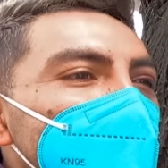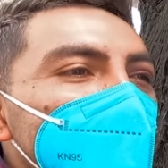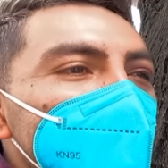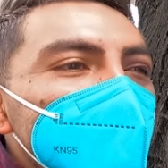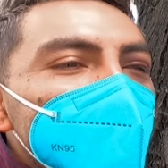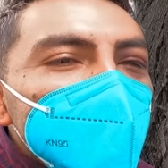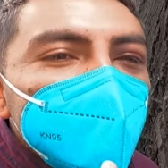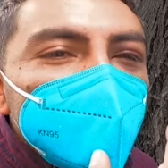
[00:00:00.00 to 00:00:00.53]

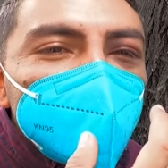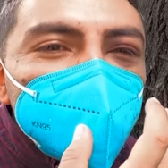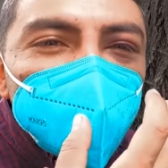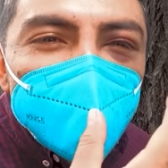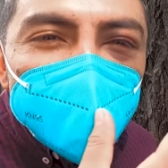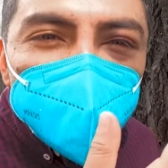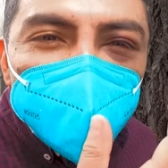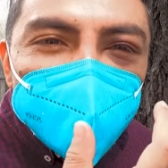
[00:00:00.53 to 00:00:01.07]
eh,
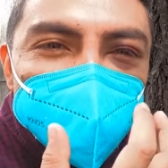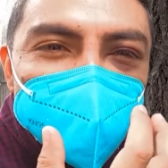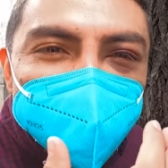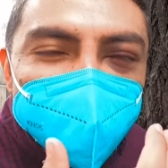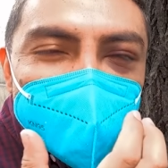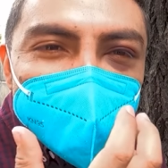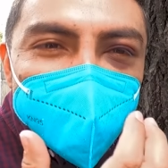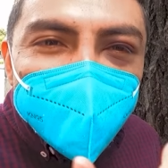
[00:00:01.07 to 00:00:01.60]
con coágulos
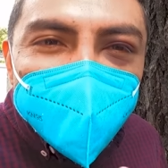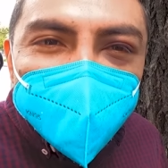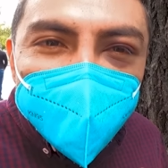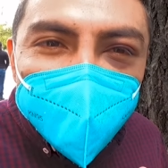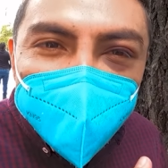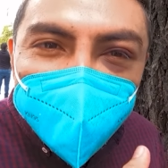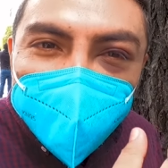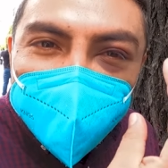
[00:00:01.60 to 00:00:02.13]
de sangre en la
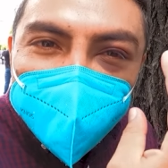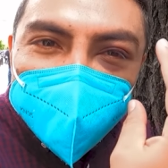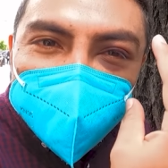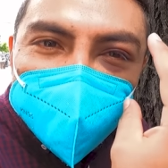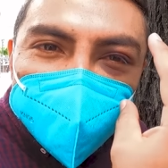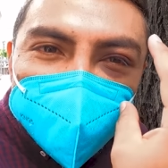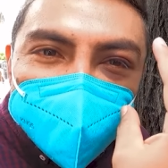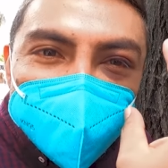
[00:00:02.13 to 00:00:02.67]
nariz,